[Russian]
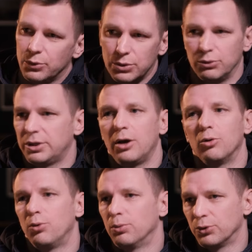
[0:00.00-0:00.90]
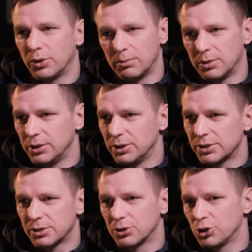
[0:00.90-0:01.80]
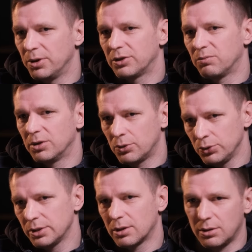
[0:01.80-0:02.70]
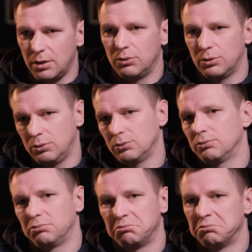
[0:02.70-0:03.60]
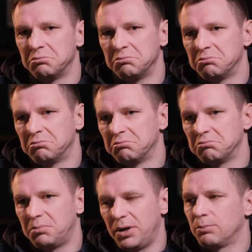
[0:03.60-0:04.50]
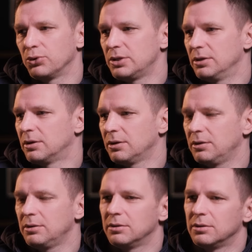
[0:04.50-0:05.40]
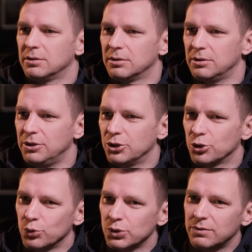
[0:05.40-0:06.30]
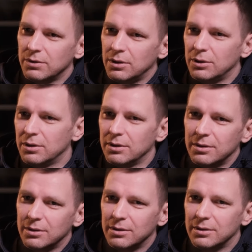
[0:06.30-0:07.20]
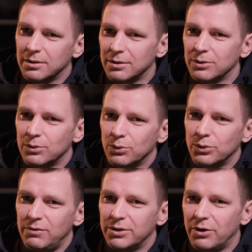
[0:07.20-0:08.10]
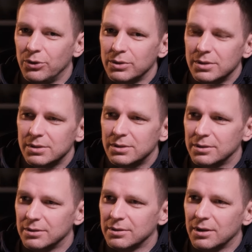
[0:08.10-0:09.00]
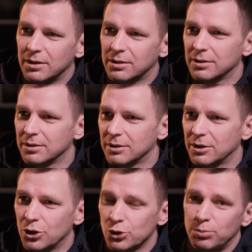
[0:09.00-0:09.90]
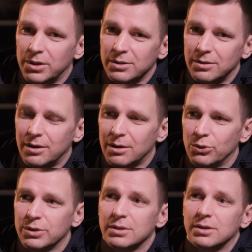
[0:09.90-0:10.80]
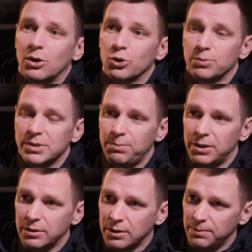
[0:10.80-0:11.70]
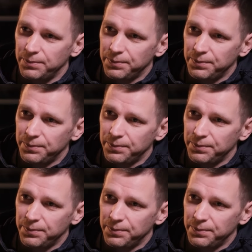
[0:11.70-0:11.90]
То есть вот я ее помню как бы из чемпионата в Беларуси, когда вот, ну, прям после игры есть чувство э, удовлетворенности от э, хорошо проделанной работы с хорошим соперником.